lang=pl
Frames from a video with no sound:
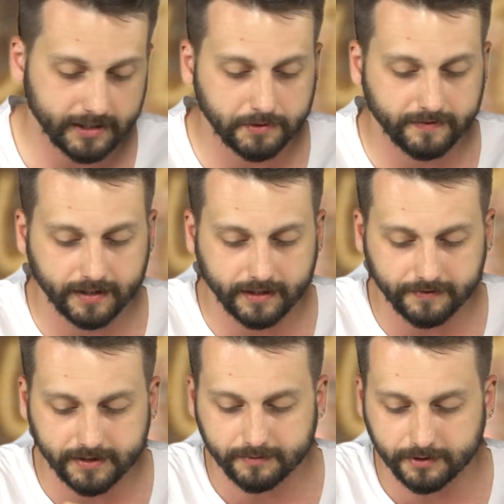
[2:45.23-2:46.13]
jak zapowiada
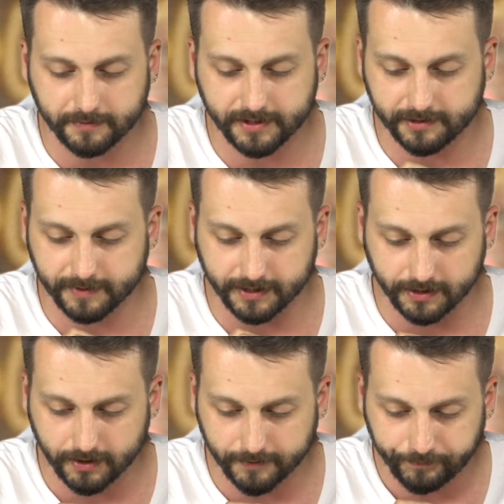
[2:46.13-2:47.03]
wiceburmistrz
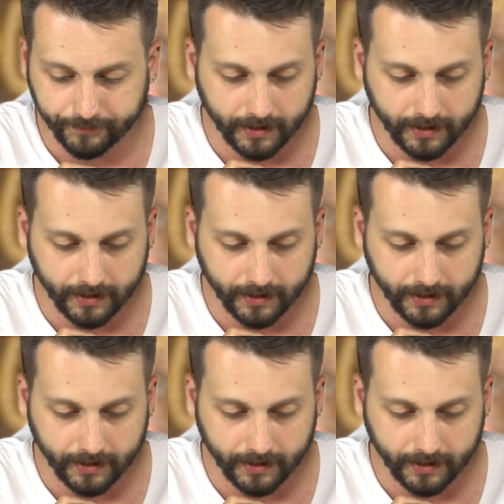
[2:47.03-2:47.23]
Mateńko.